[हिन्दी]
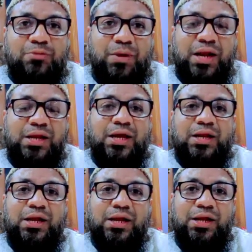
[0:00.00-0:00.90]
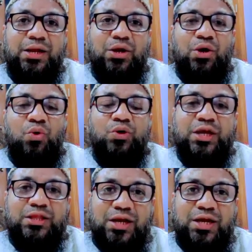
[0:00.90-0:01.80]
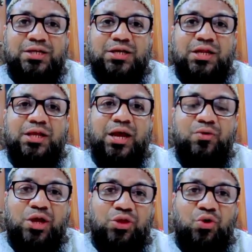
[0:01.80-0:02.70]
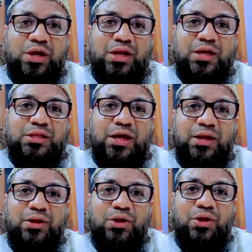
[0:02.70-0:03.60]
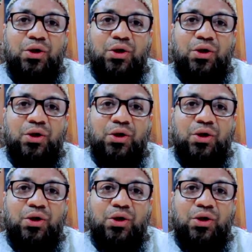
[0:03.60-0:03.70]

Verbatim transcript: गलत बयानी करके उनकी तनकीस करता है उनकी तोहन करता है